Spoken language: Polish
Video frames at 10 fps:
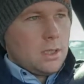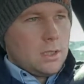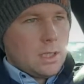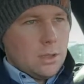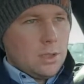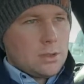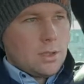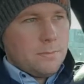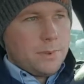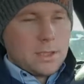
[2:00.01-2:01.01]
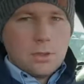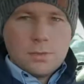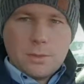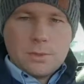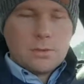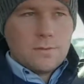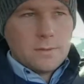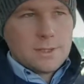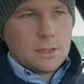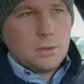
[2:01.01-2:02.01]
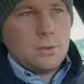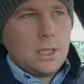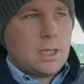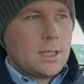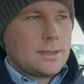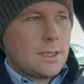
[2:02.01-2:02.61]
Na Goleniowskim Parku Przemysłowym zatrudnienie